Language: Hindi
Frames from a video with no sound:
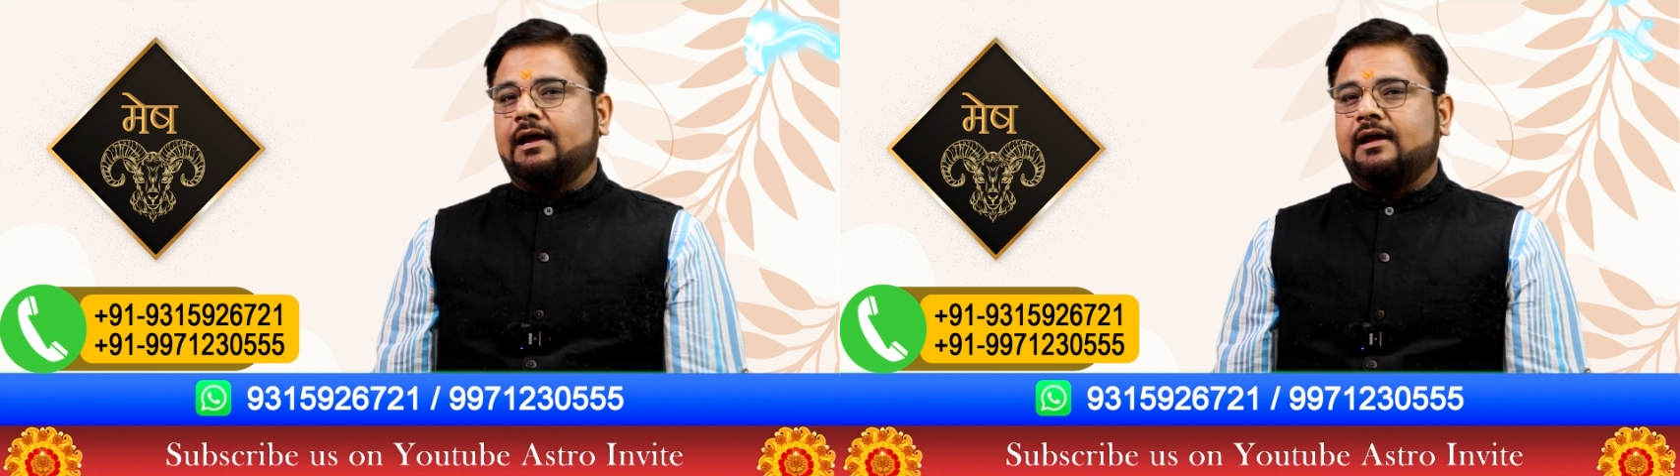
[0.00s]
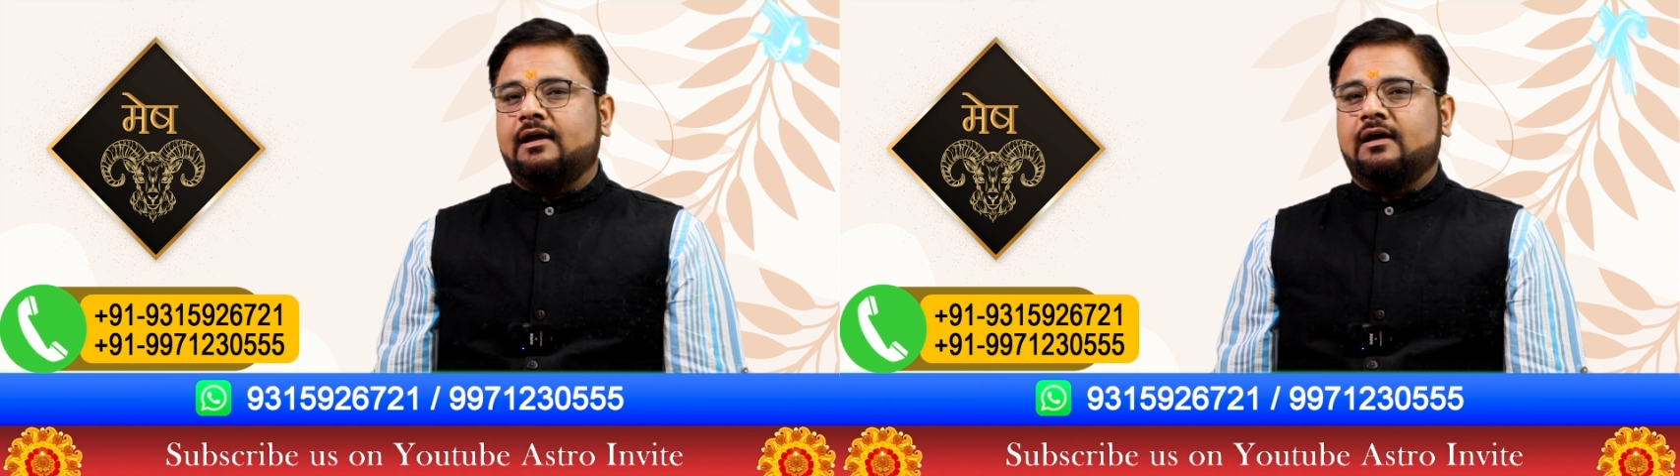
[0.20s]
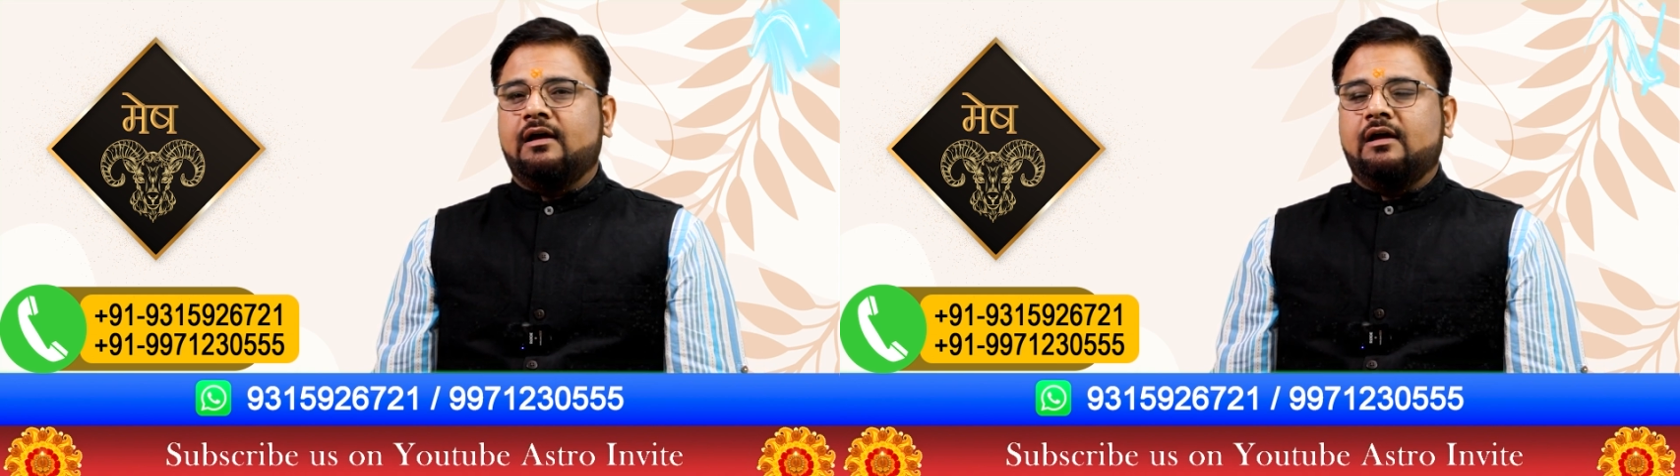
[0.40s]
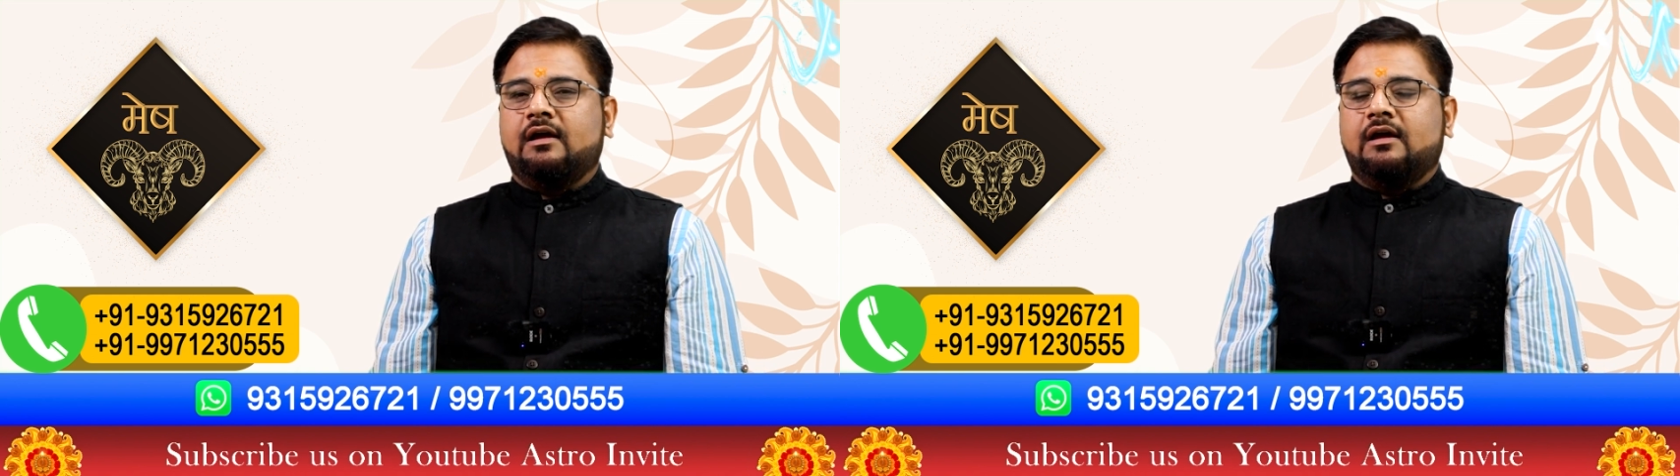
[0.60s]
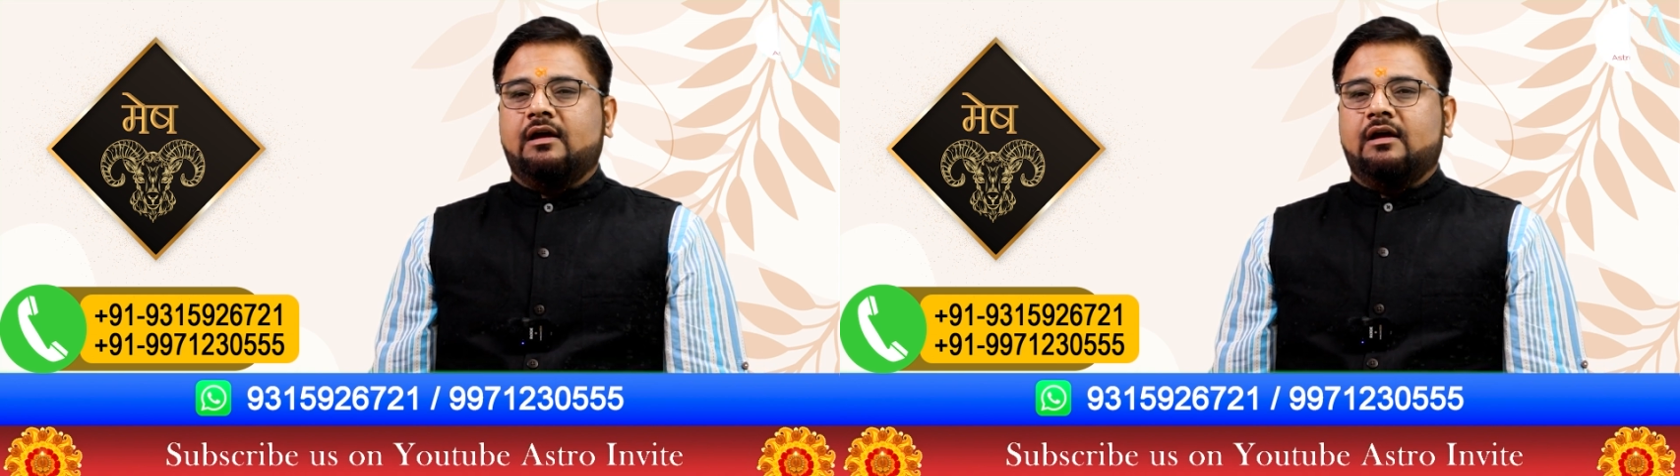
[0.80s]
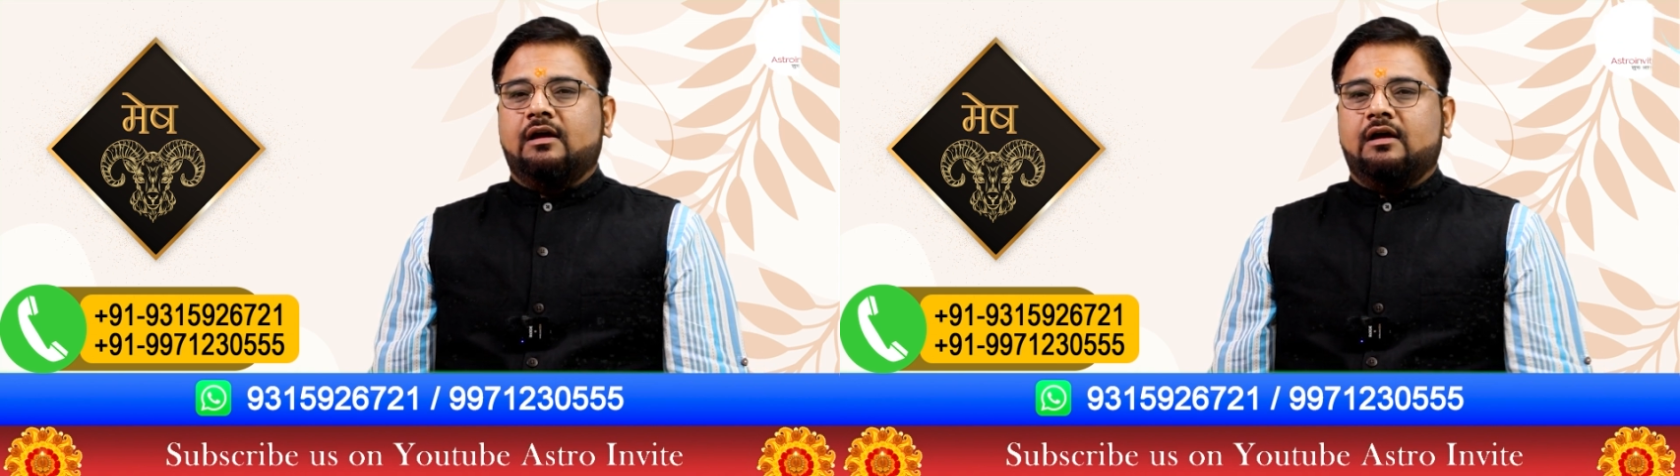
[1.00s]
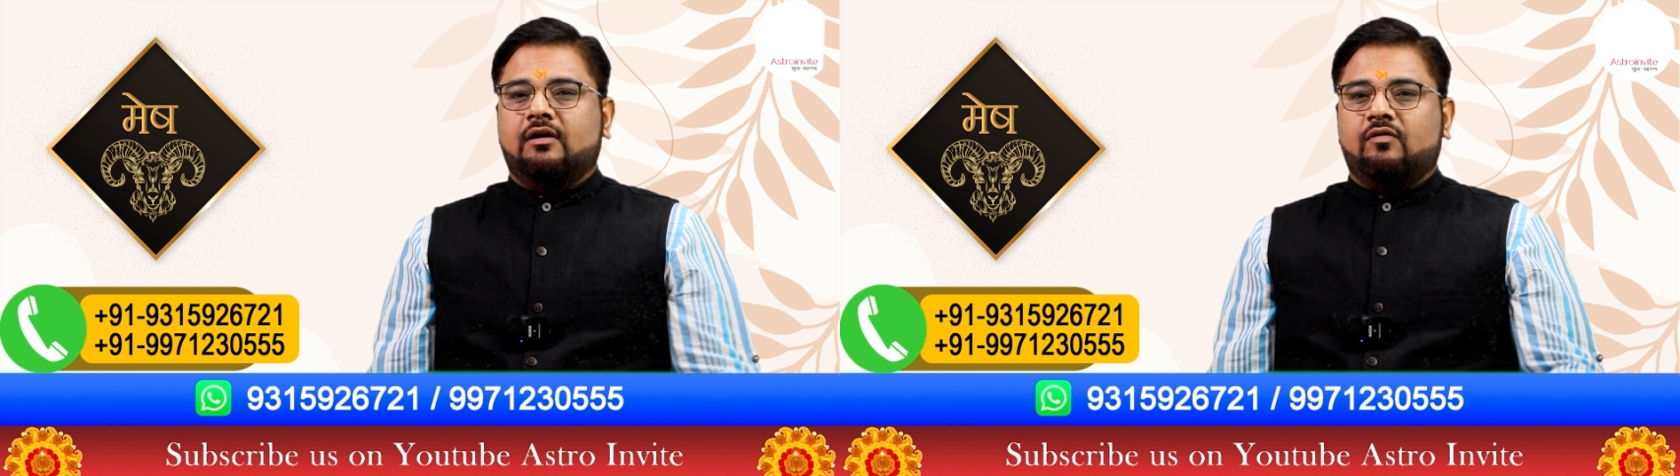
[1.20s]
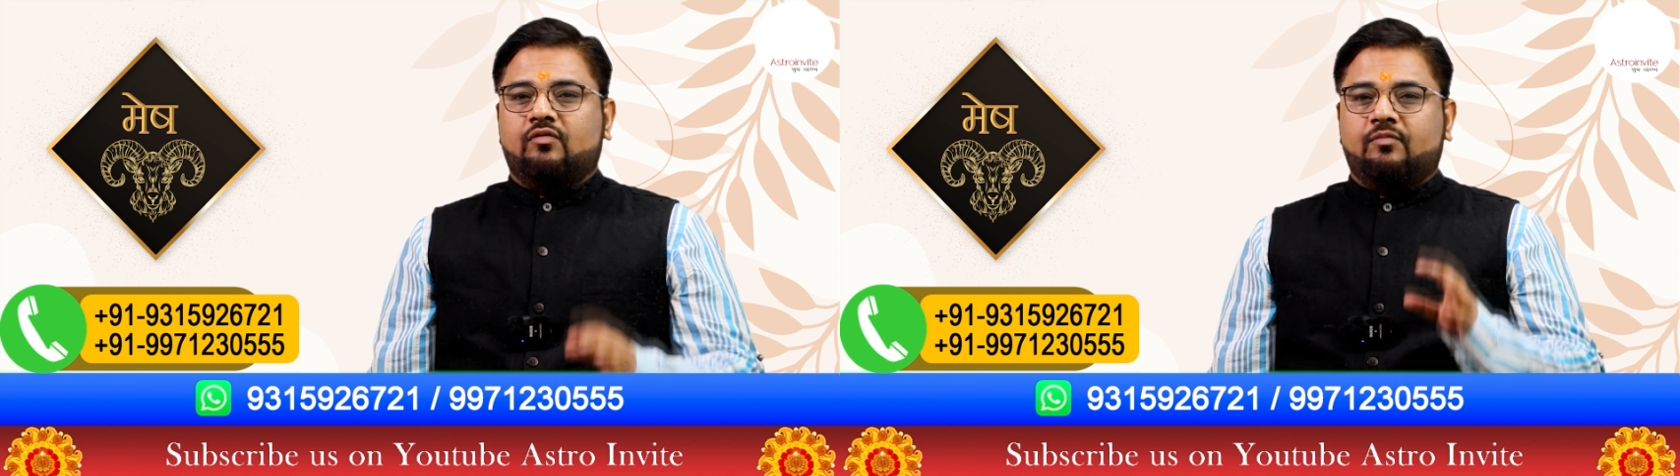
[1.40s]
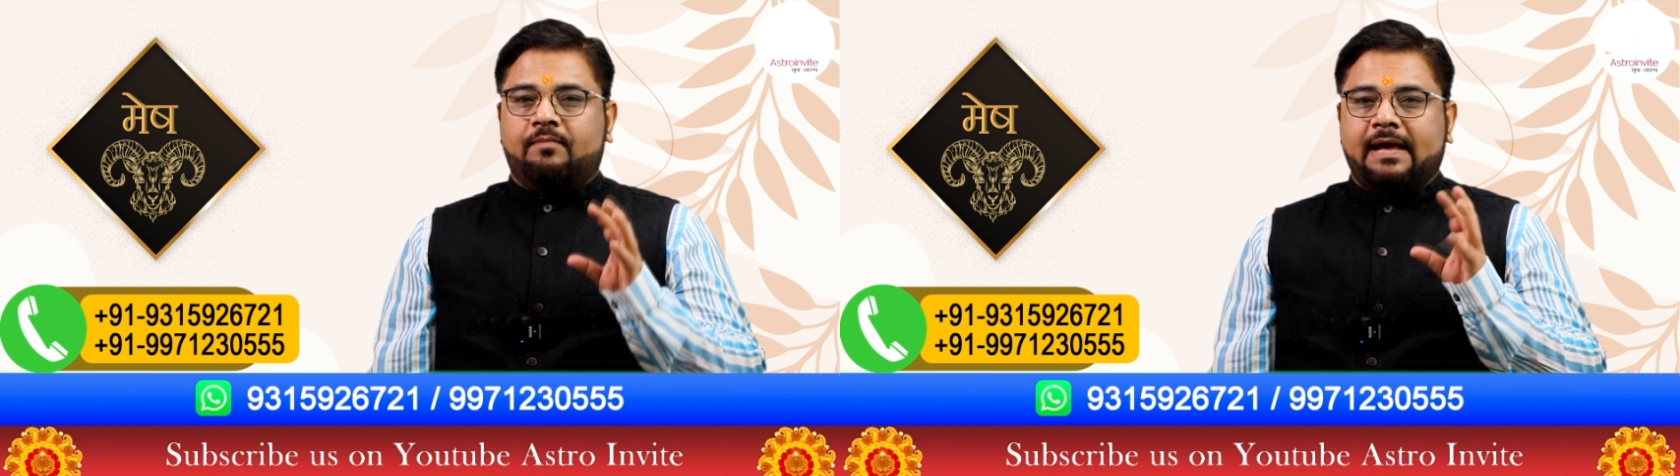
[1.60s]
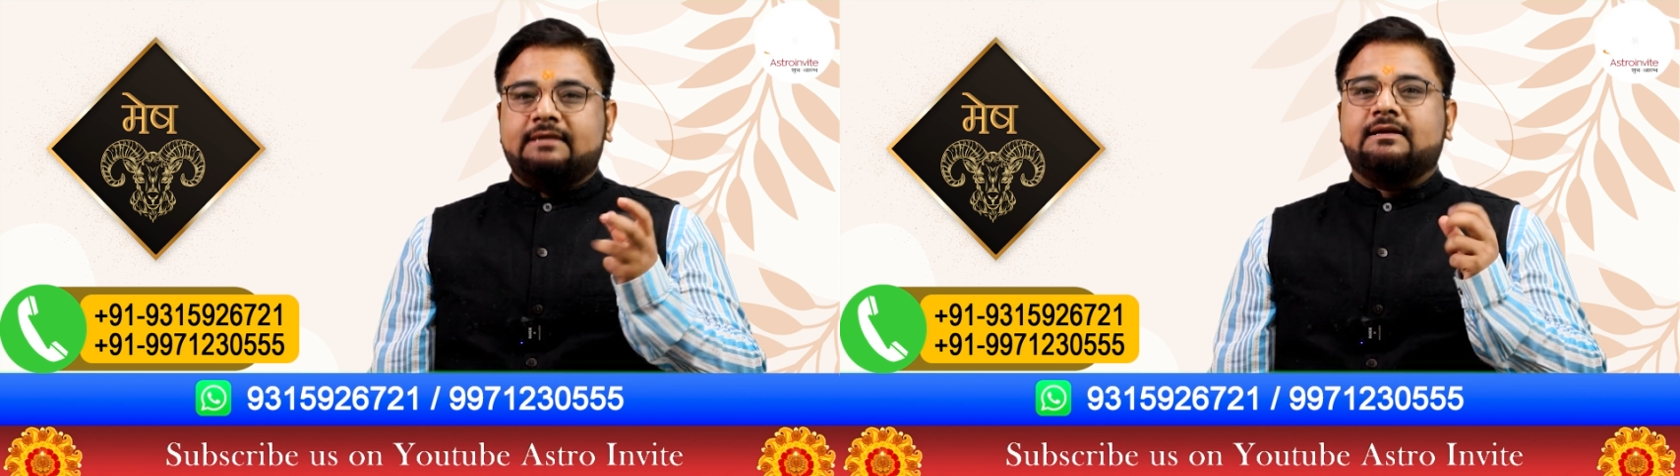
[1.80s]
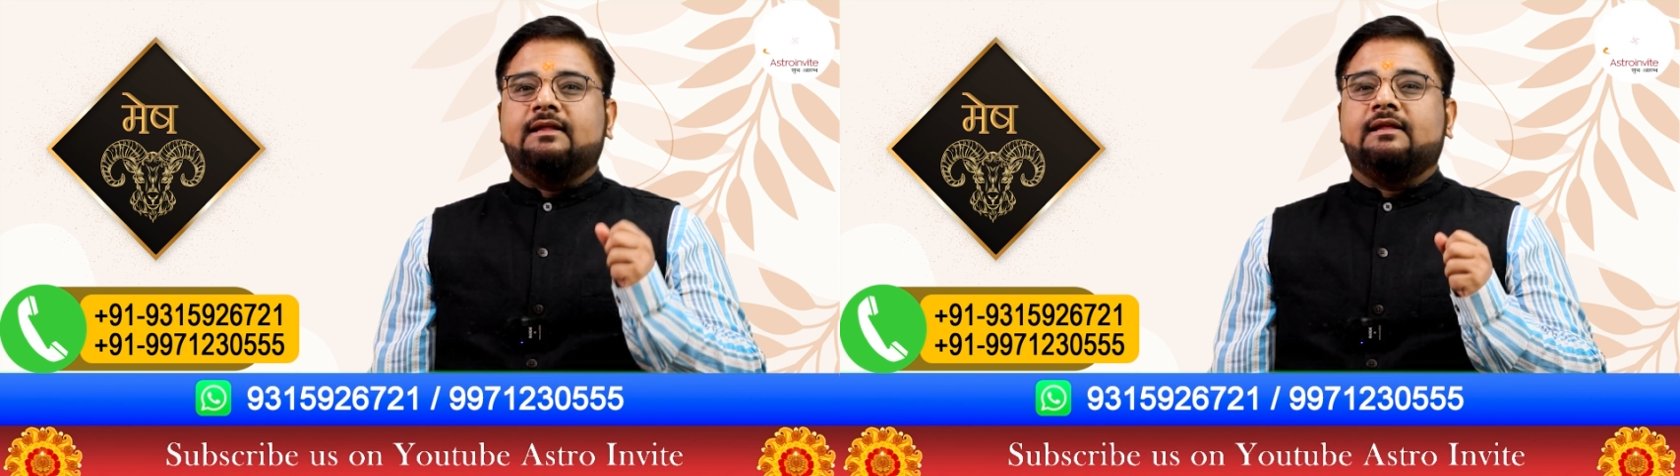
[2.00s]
है पैसा